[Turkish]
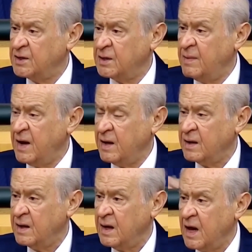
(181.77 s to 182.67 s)
Bu bu mudur
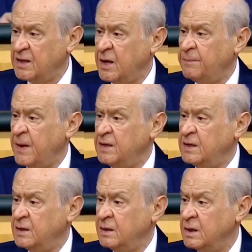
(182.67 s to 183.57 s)
yani? Bu kadar
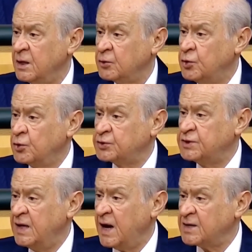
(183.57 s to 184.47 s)
basit midir bu iş yani?
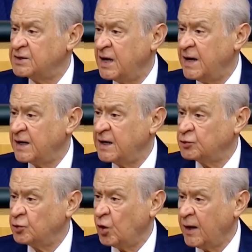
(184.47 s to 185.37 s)
E kalkıp
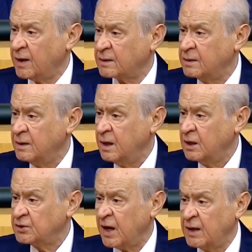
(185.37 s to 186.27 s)
30 yıl
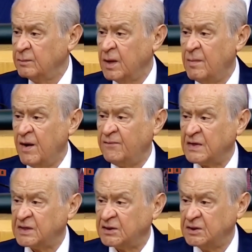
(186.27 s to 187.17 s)
öncesini, 40 yıl
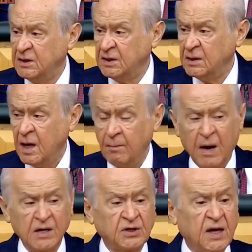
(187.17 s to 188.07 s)
öncesini
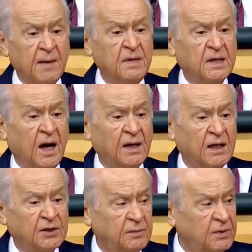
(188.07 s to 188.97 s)
konuşuyorsunuz da
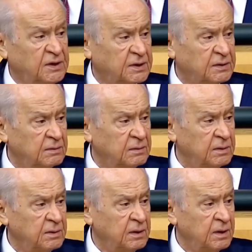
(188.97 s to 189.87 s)
bazı
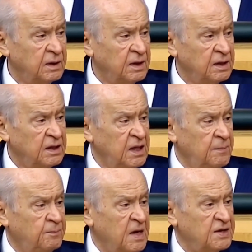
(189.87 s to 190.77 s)
arkadaşlara söylüyorum. Peki
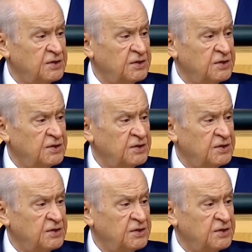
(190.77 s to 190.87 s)
sen